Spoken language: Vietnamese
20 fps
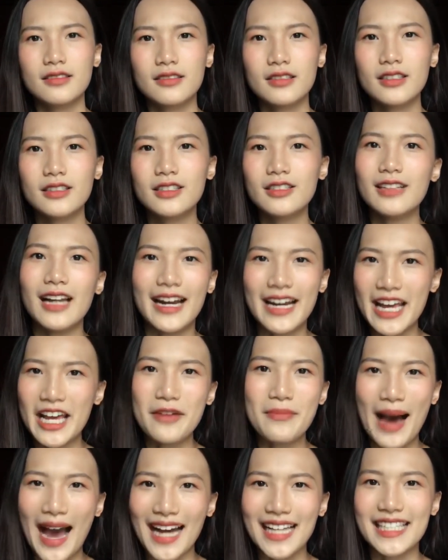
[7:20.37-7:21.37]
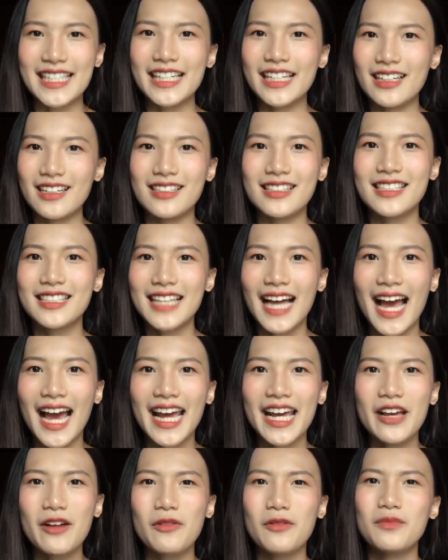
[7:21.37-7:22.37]
thực sự là đề bài chỉ cần
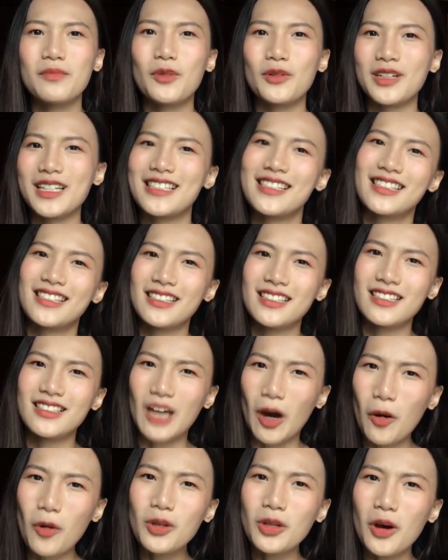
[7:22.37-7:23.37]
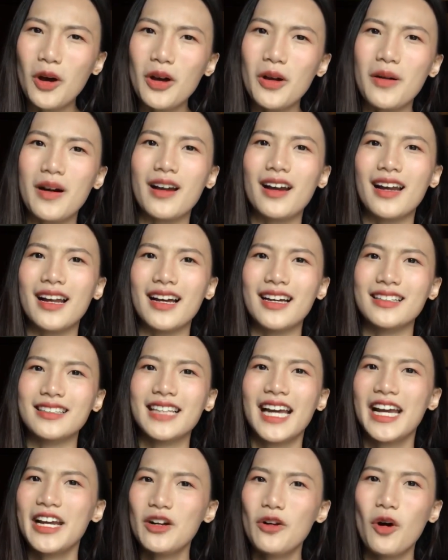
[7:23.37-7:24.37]
sai một cái dấu thôi hoặc là
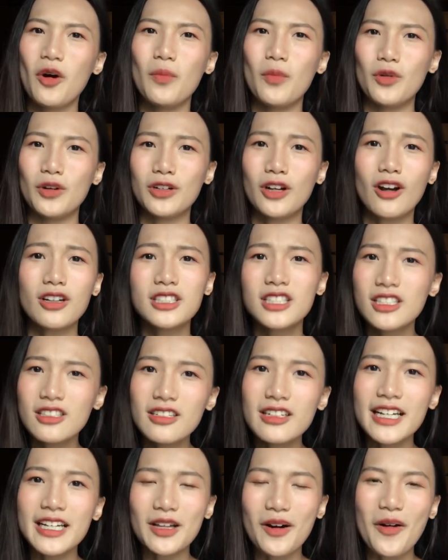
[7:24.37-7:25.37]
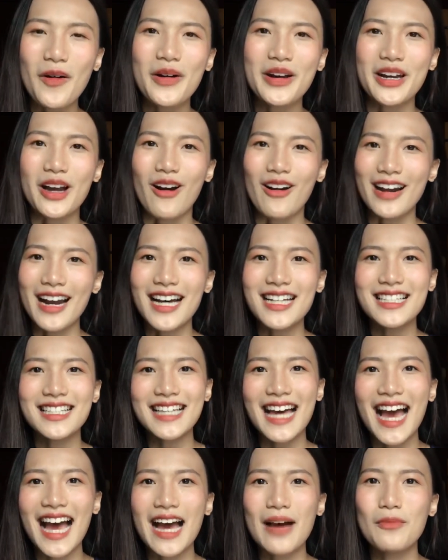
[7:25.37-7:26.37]
thay đổi một con chữ đi thôi nó đã
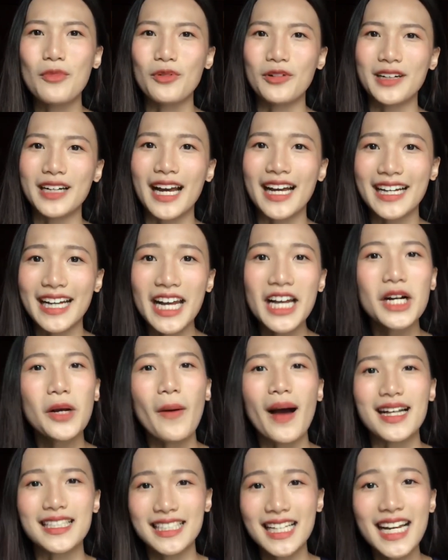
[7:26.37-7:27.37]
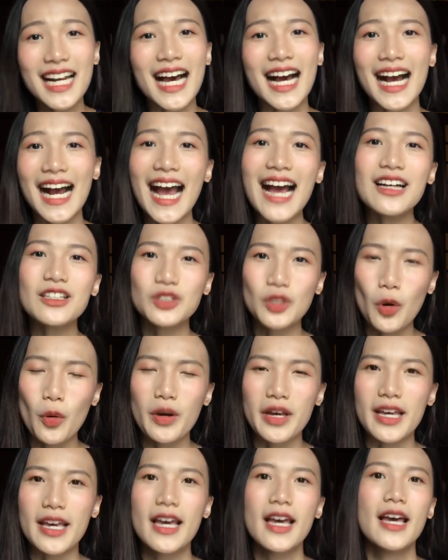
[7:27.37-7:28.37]
ra một cái kết quả rất là khác
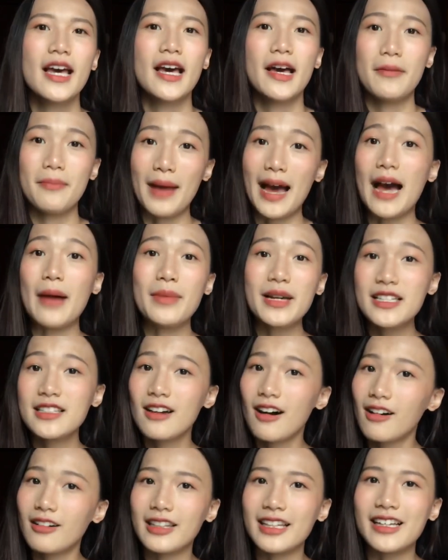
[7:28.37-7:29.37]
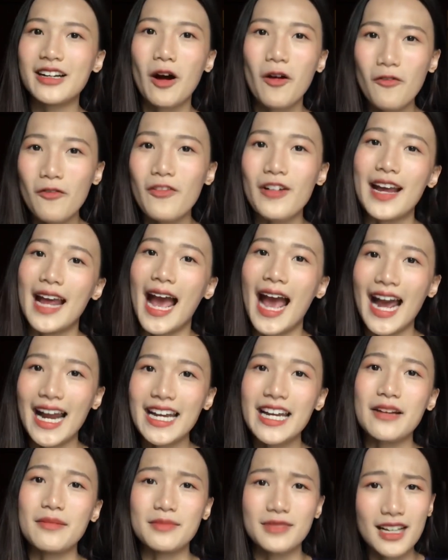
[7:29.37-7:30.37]
rồi mà bây giờ thì không phải hai
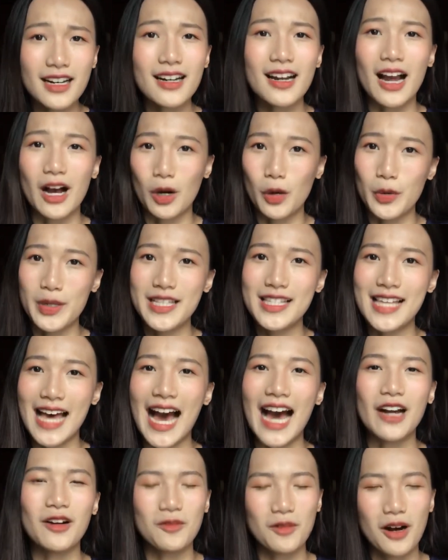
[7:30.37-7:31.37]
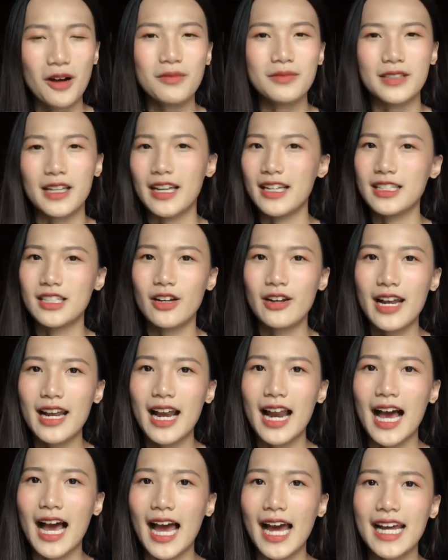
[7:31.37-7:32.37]
điểm rất là quý giá đúng không thế cho
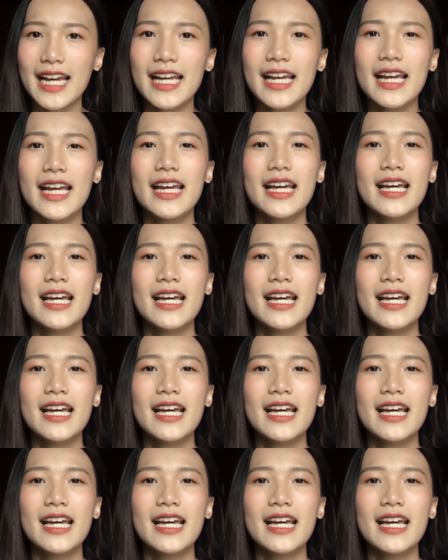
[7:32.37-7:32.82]
nên là hãy